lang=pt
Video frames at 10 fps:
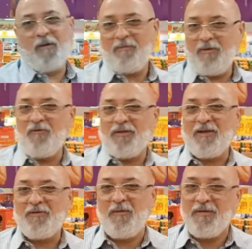é, deu
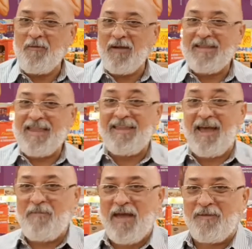vontade de comer. Tem um ali que tá até
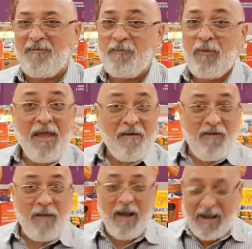aberto, hein?
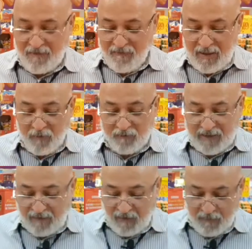Vem para cá, vem
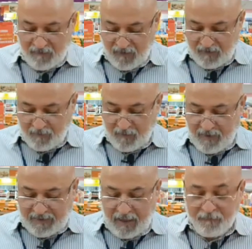degustar, vem, vem
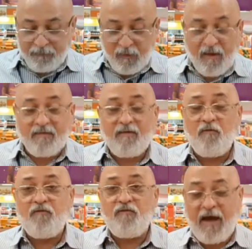experimentar. São
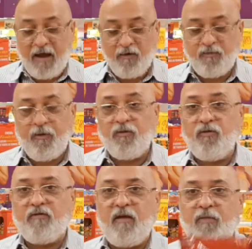vários
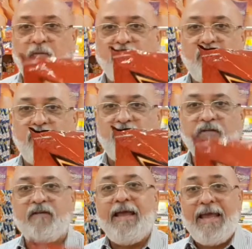produtos em promoção para
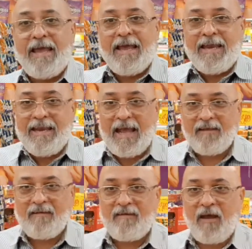você
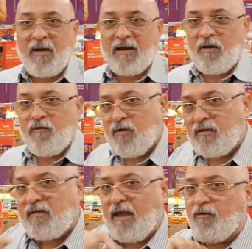nessa semana. Então
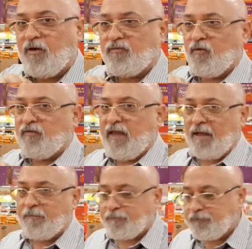você é nosso convidado